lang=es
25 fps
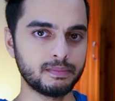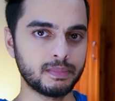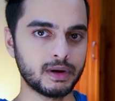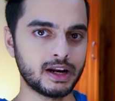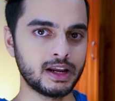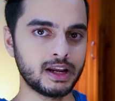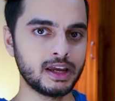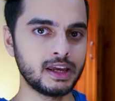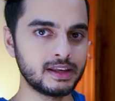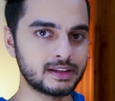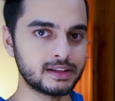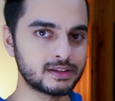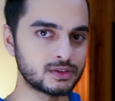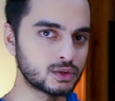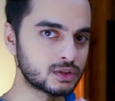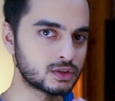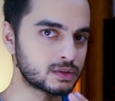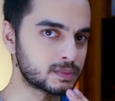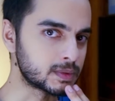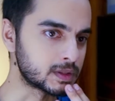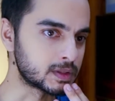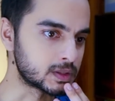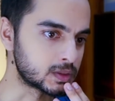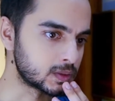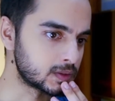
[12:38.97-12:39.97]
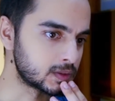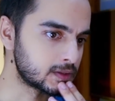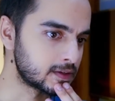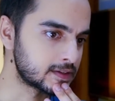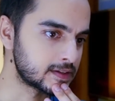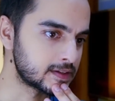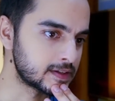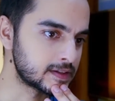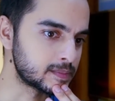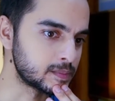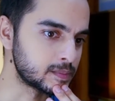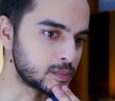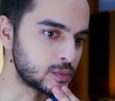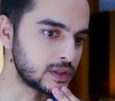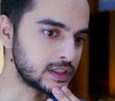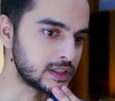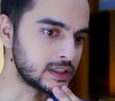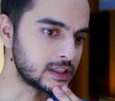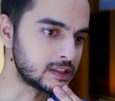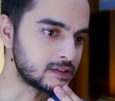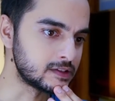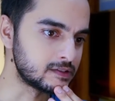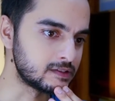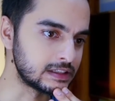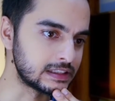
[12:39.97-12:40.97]
para esas personas es muy
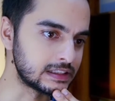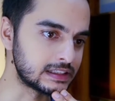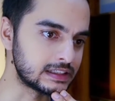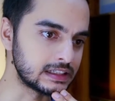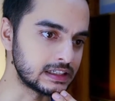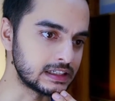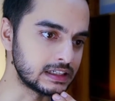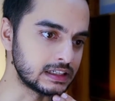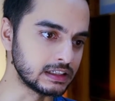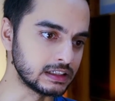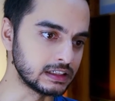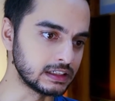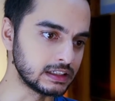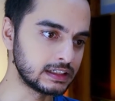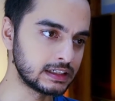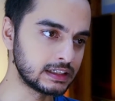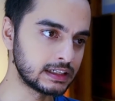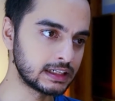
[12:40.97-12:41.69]
difícil